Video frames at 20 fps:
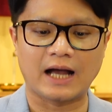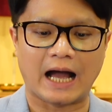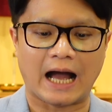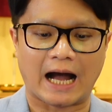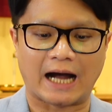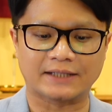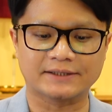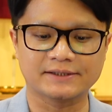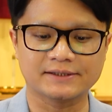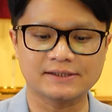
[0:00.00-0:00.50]

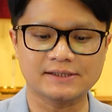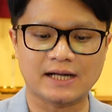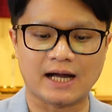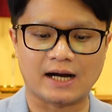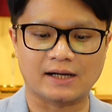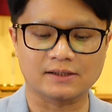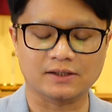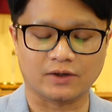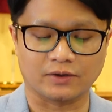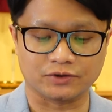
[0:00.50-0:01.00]
아들을
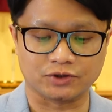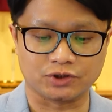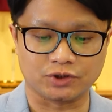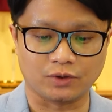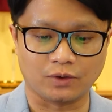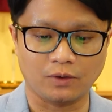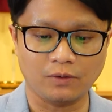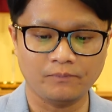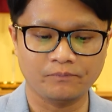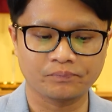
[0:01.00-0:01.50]
낳을
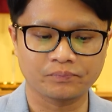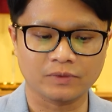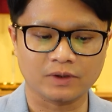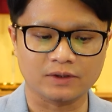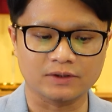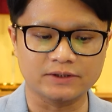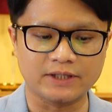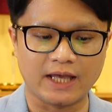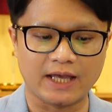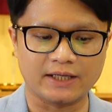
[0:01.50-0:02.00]
것이요
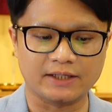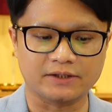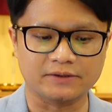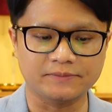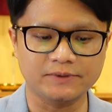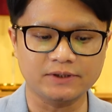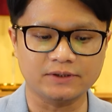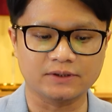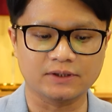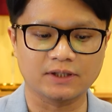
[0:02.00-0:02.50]
그의
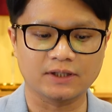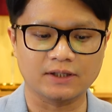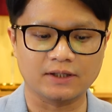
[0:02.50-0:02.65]
이름은